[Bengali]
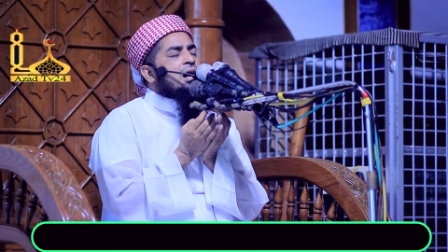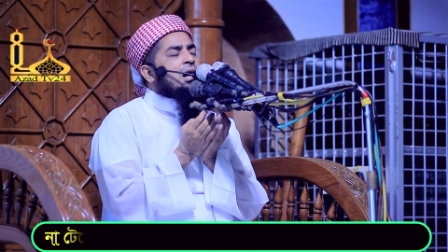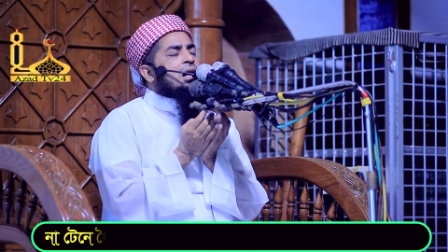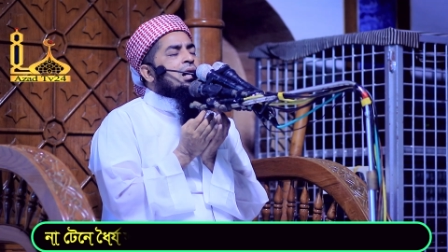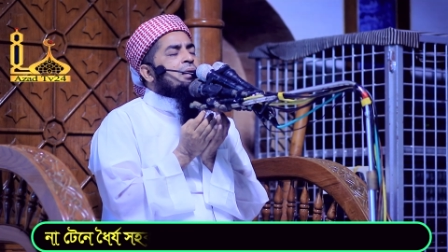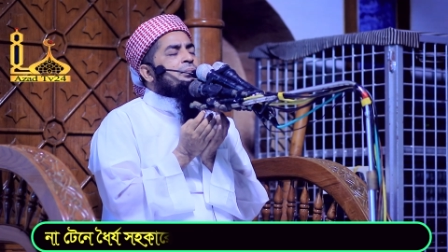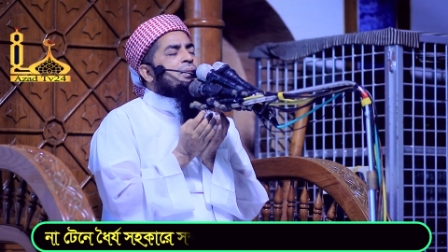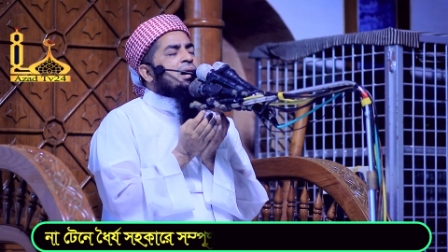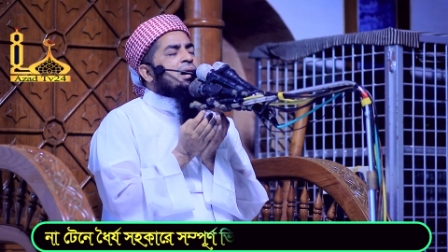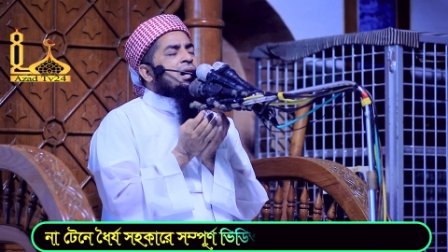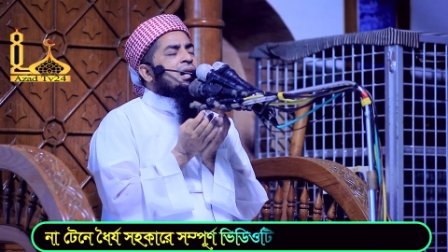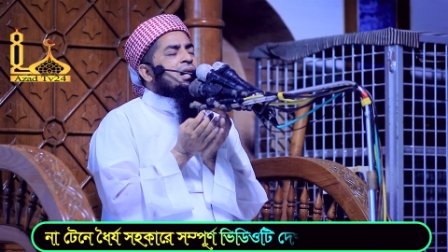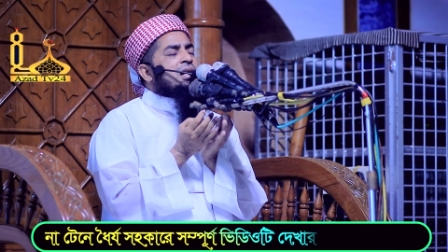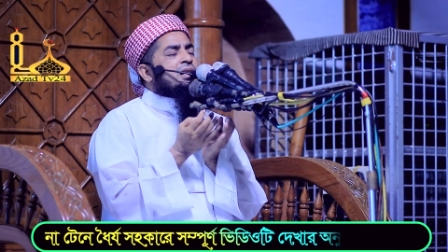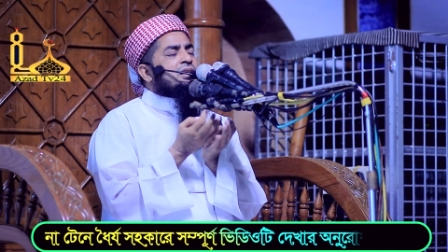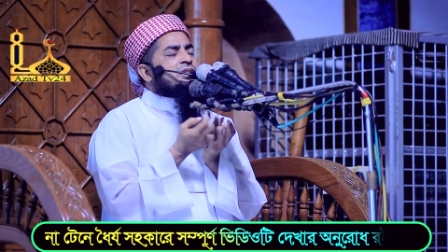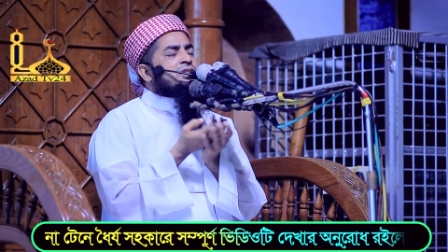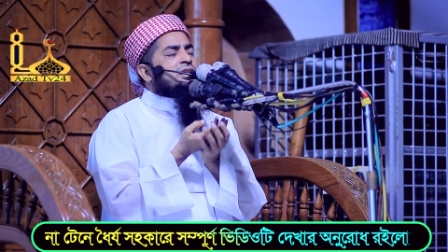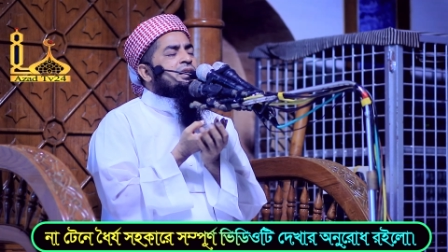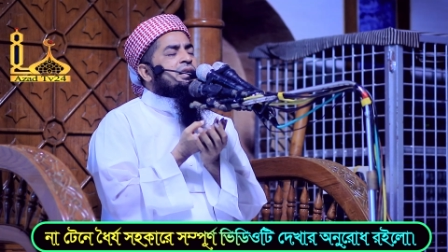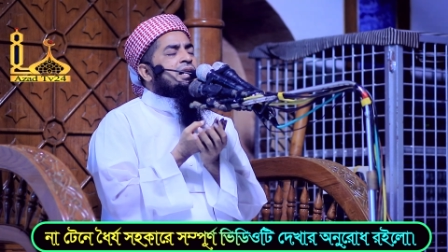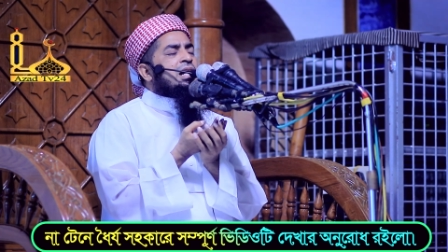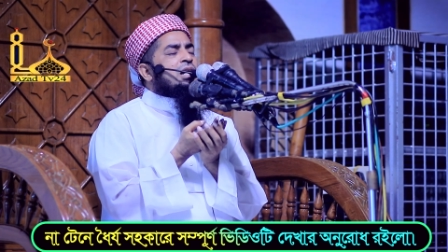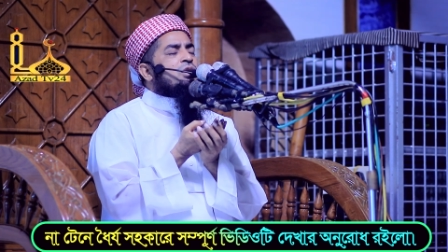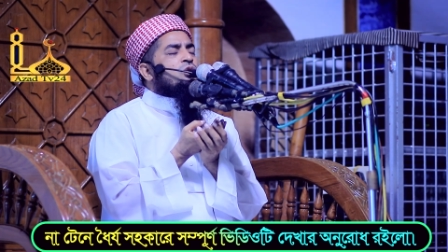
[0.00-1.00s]
আল্লাহ
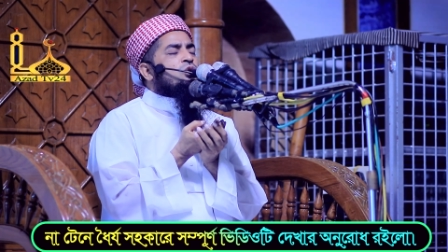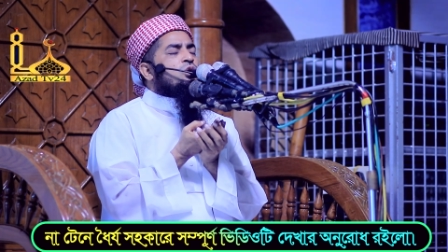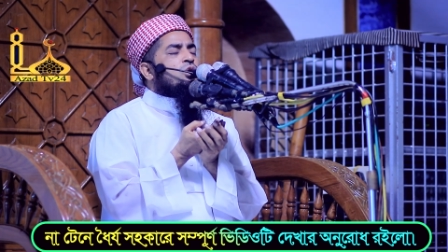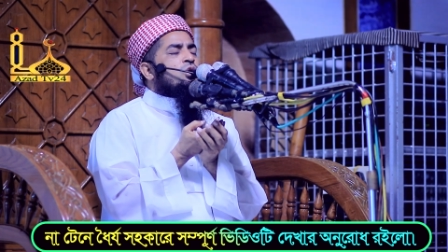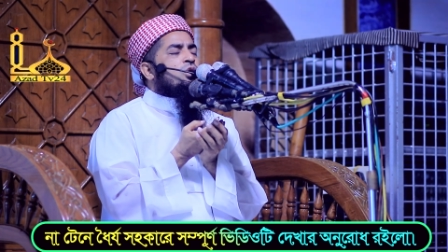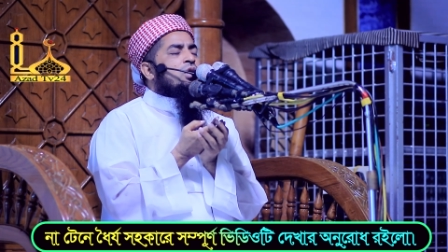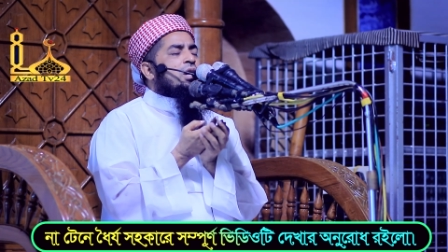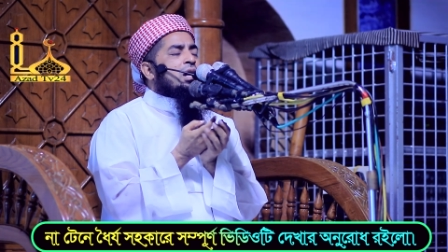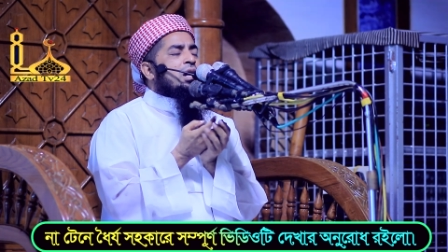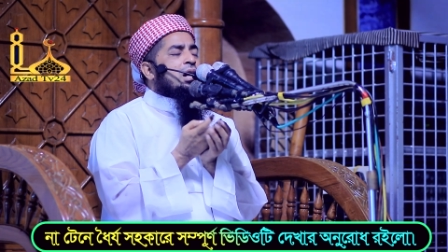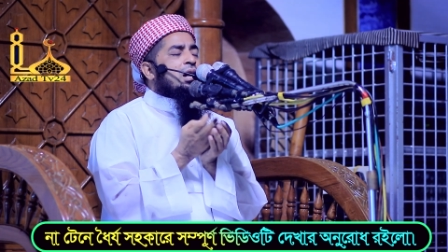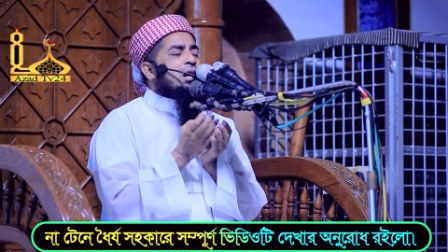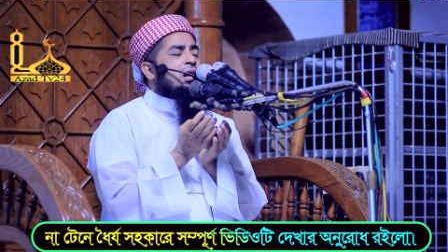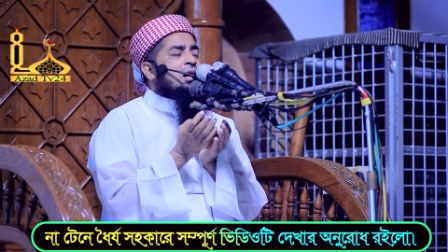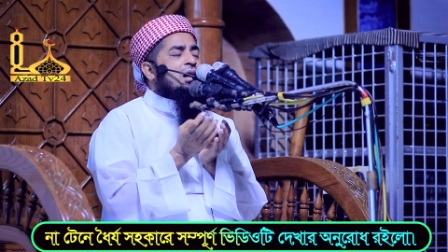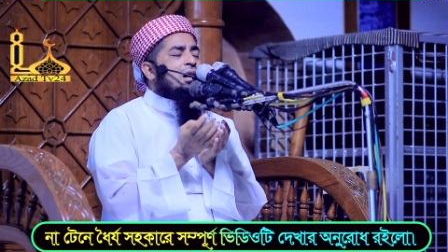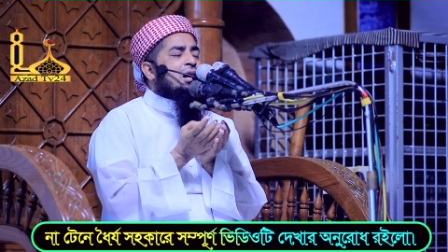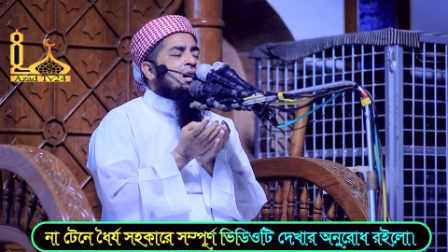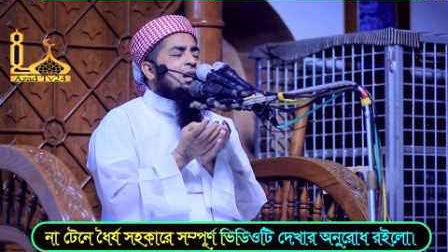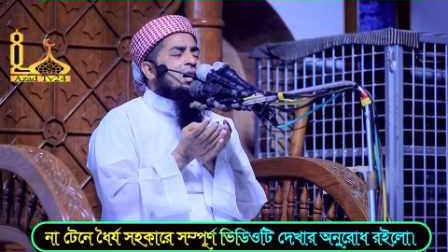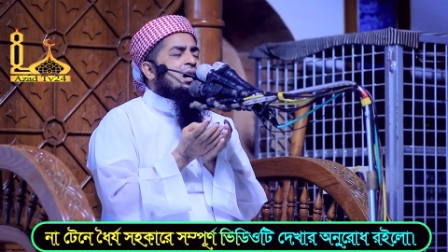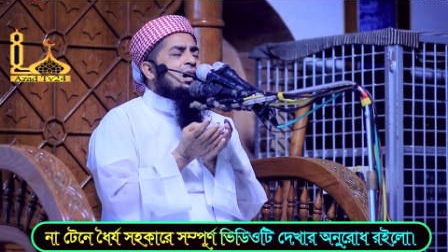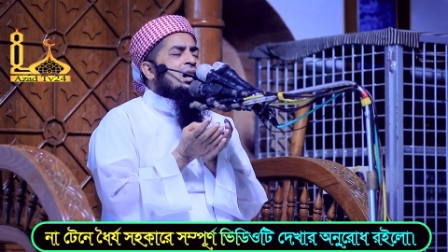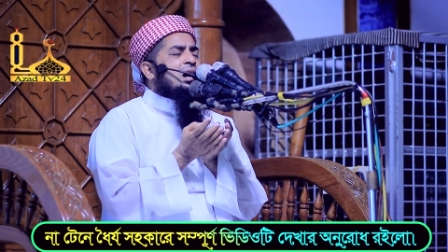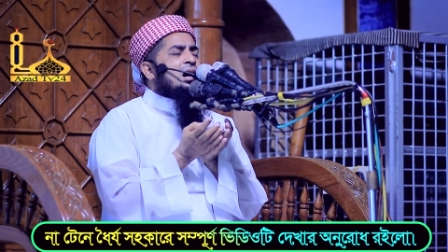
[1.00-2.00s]
বাংলাদেশে ডেঙ্গু রোগে
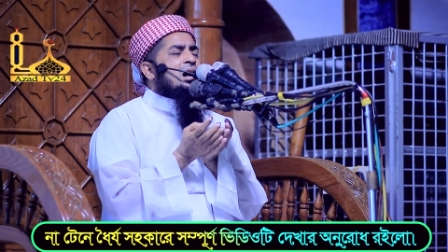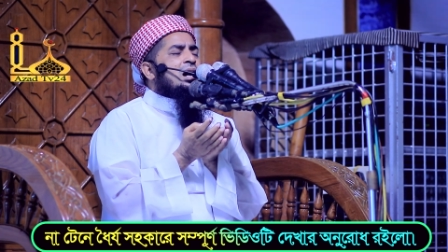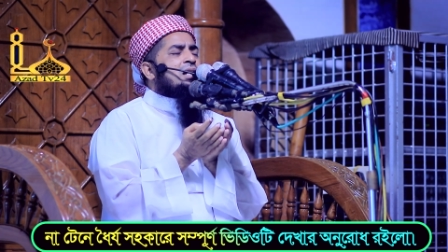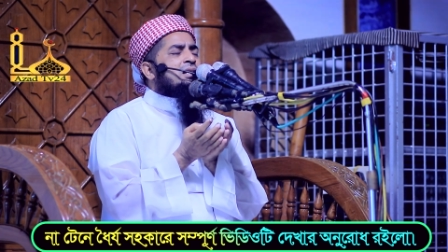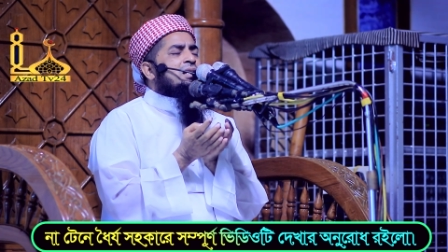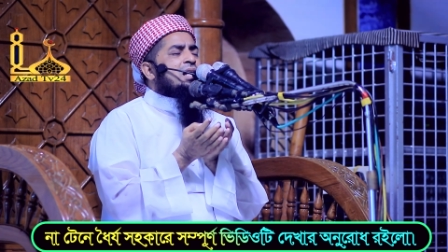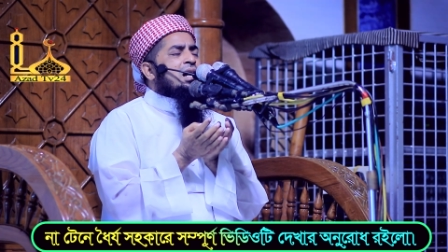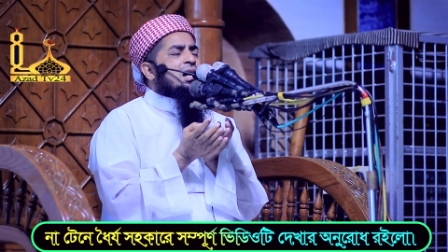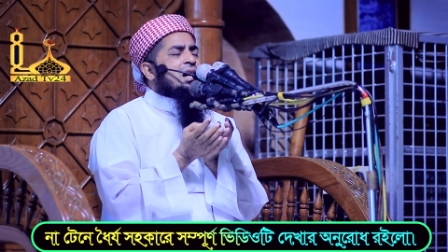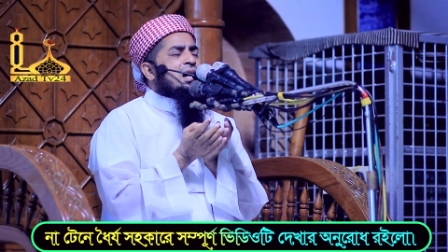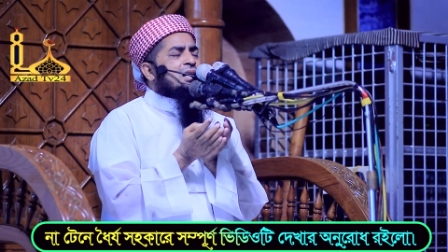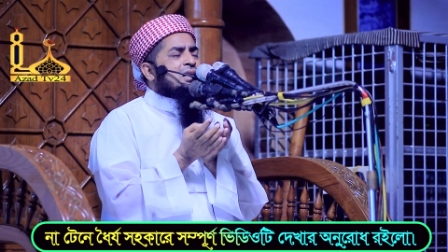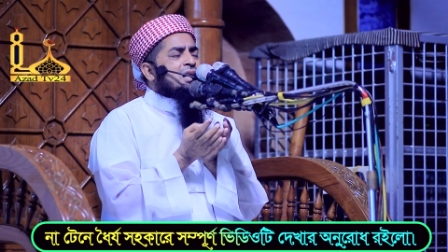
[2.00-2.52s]
হাজার